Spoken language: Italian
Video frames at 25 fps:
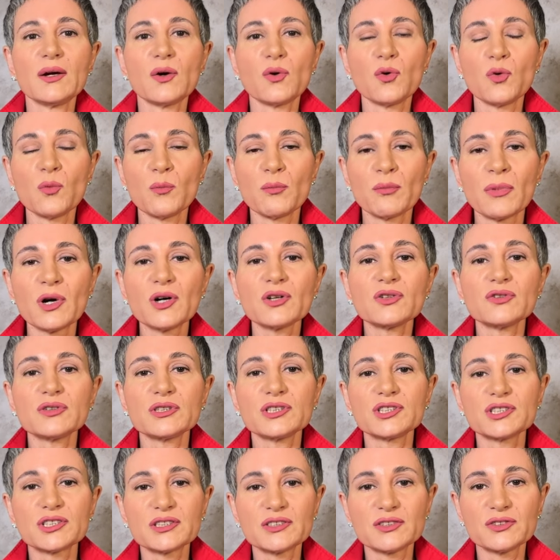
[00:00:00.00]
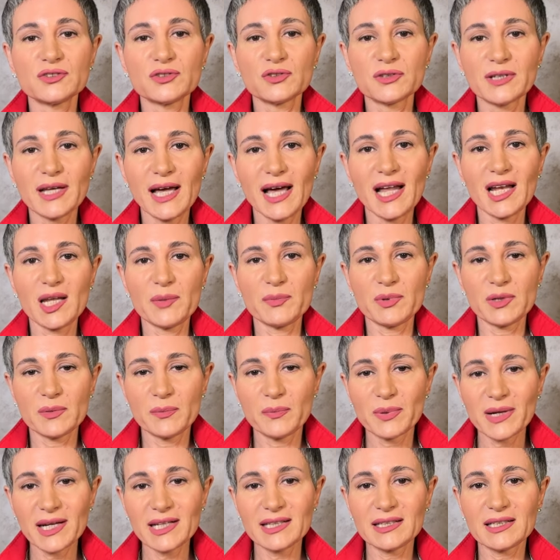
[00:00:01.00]
un modo eccezionale per
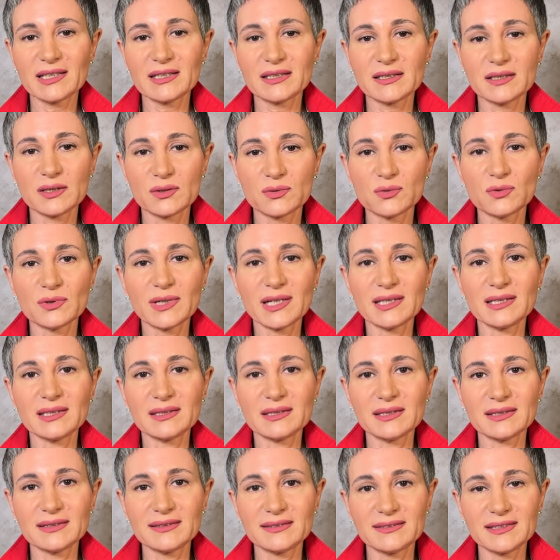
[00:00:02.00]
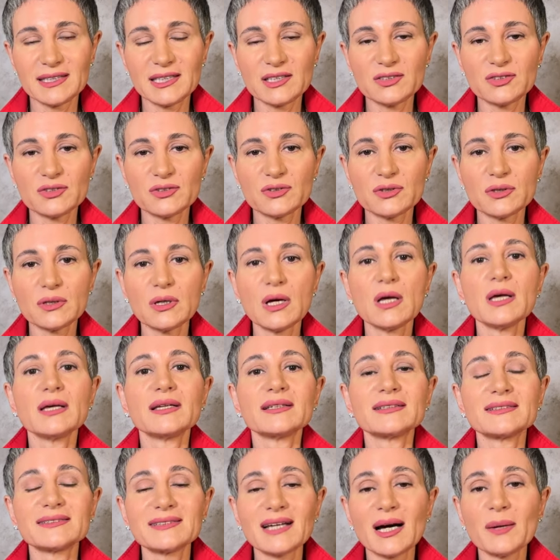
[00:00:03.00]
prenderti cura di te stesso,
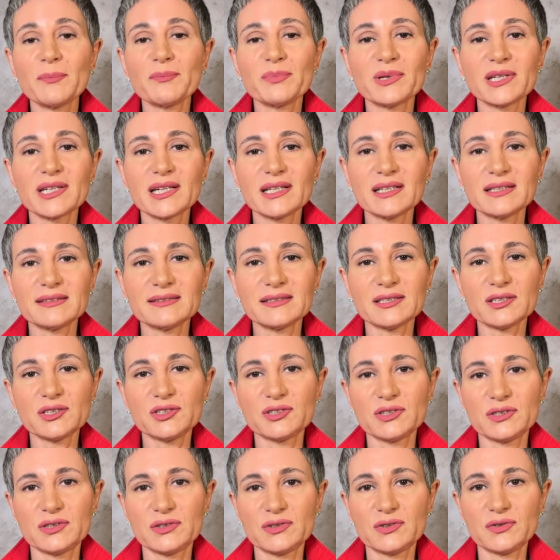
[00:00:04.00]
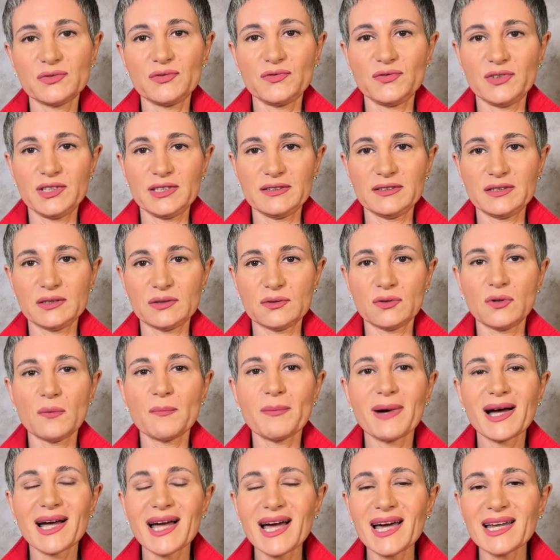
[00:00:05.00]
sappi che l'esercizio fisico,
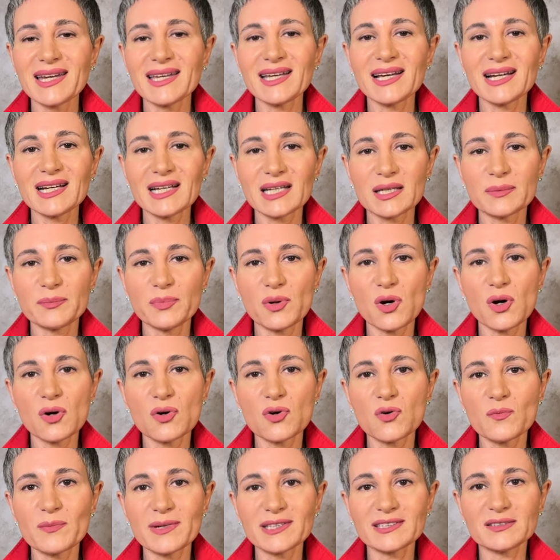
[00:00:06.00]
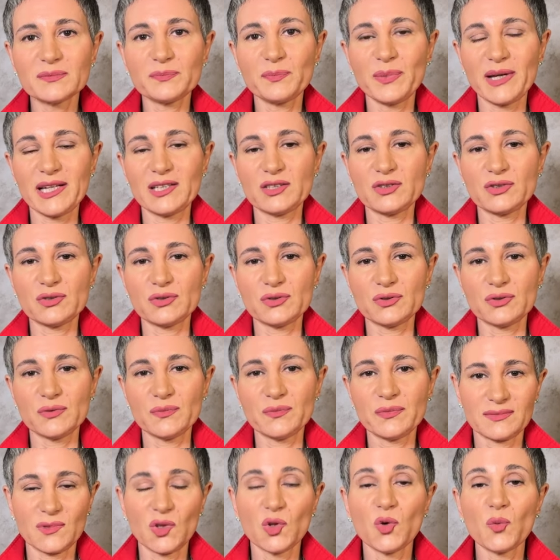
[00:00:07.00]
magari anche poco ma spesso,
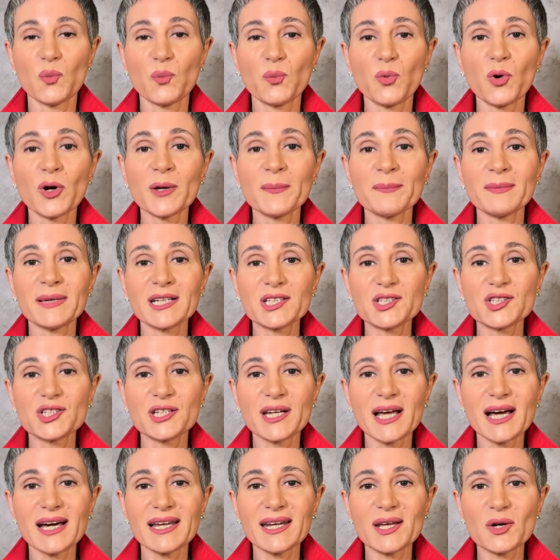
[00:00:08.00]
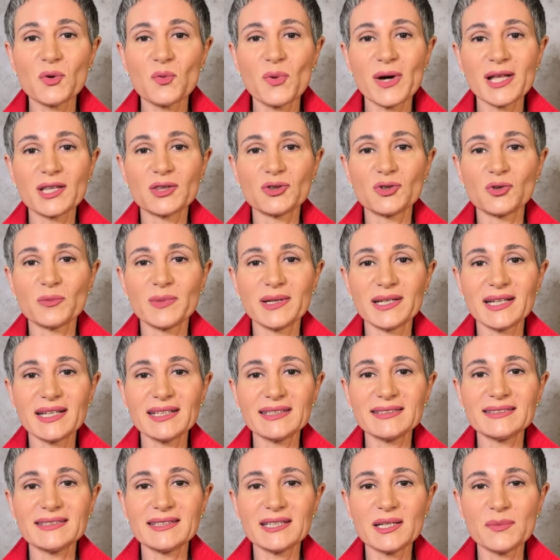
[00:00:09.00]
non puoi immaginare quanto
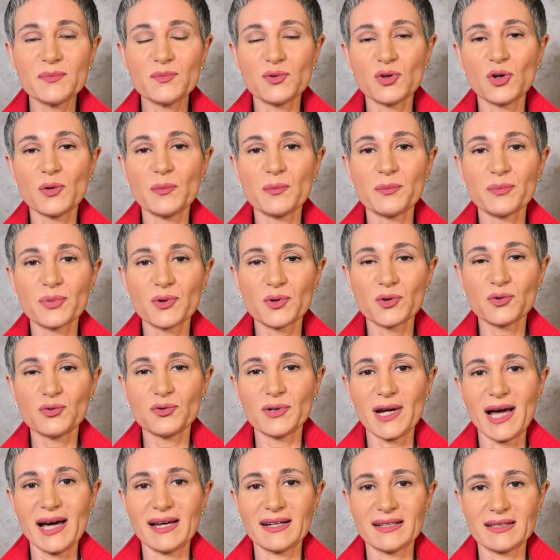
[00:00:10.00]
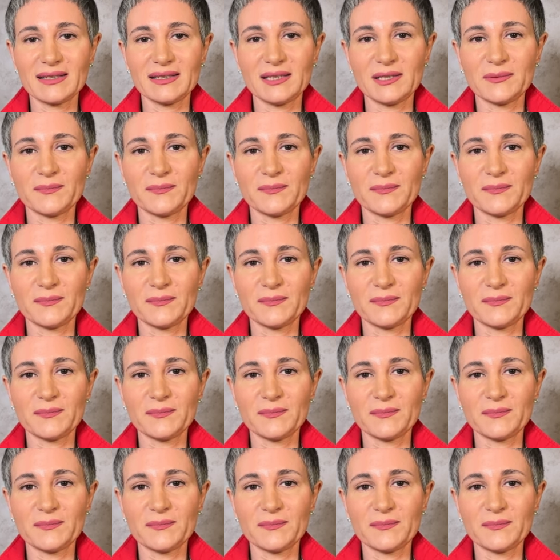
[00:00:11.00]
benessere può procurarti.